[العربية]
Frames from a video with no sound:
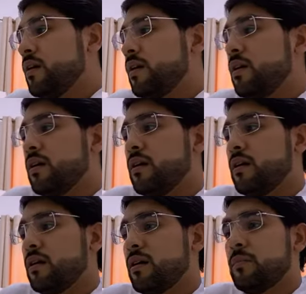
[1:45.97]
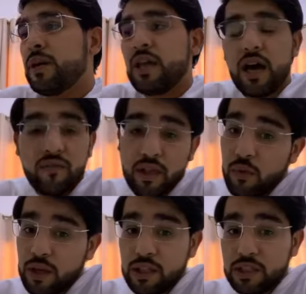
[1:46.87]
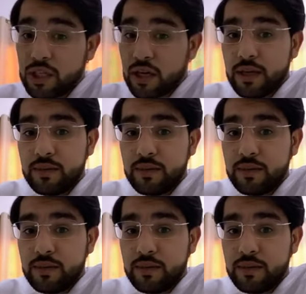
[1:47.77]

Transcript: آه، متى افضل وقت للشراء